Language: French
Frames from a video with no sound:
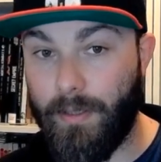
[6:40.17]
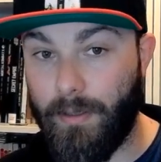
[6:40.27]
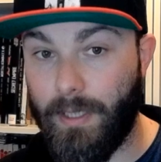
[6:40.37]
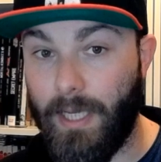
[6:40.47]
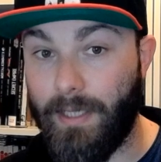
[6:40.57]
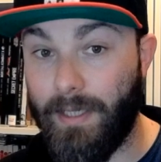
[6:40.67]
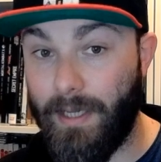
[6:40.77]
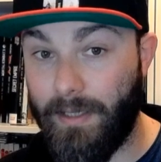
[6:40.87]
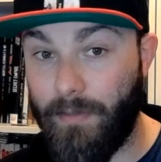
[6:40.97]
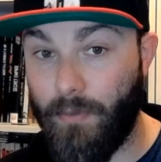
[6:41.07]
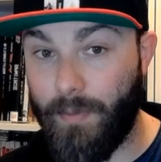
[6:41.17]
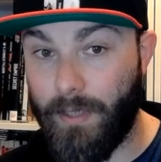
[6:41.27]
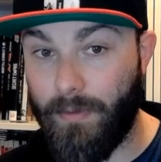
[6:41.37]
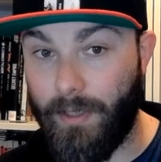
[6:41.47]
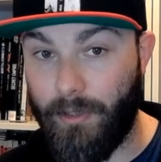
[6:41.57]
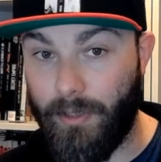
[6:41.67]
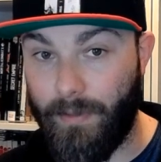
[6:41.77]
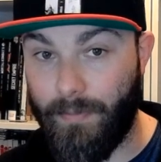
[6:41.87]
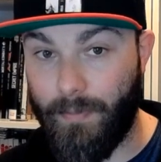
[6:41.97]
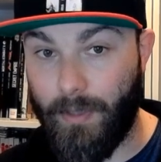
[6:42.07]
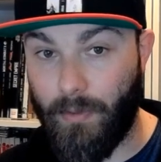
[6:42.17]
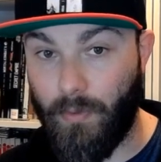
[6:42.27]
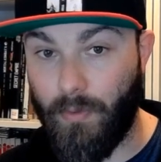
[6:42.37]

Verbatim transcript: C'est un très très vieux personnage hein, parce que